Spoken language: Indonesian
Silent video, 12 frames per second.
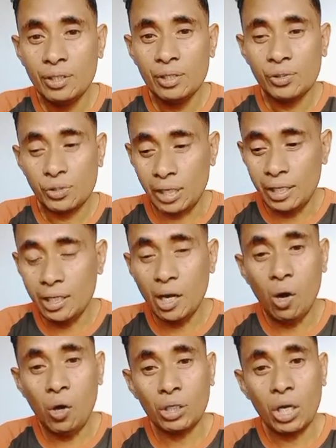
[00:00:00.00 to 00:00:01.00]

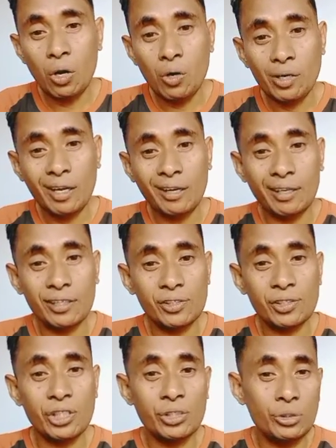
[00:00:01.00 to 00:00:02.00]
Sehingga orang-orang
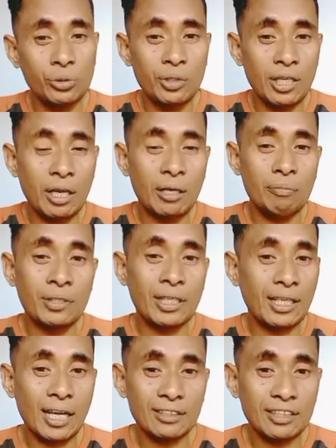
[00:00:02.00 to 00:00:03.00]
Kristen juga
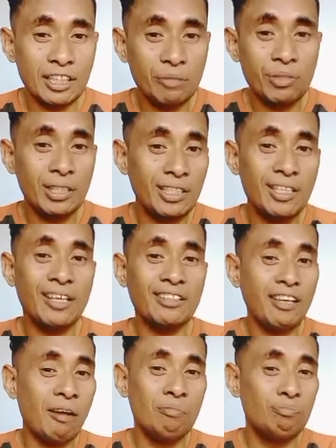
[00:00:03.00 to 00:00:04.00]
berkata demikian,
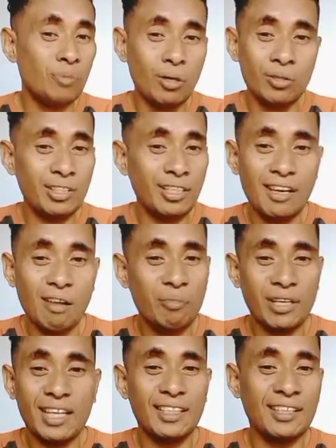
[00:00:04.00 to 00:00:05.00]
ampunilah
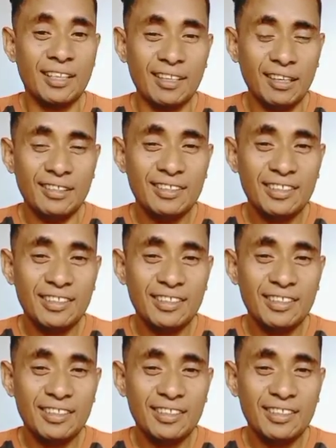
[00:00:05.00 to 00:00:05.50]
mereka